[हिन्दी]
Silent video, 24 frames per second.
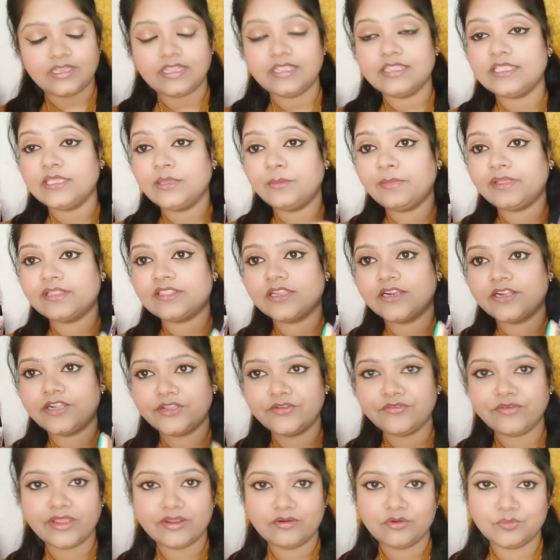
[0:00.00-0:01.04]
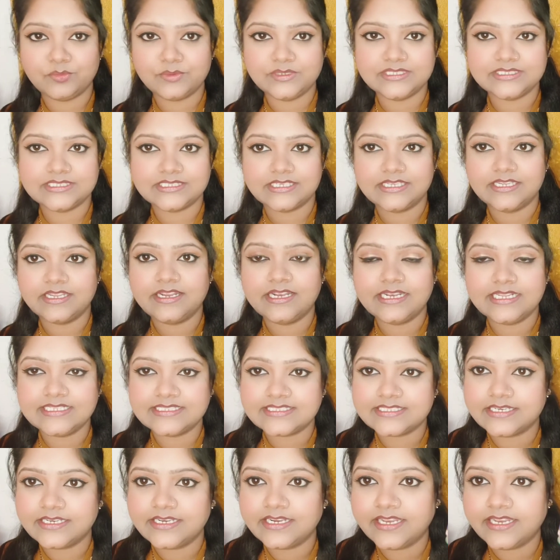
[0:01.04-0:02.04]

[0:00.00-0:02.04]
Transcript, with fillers: ये मैं थर्टी फाइव रुपीज़ की ग्लीसरीन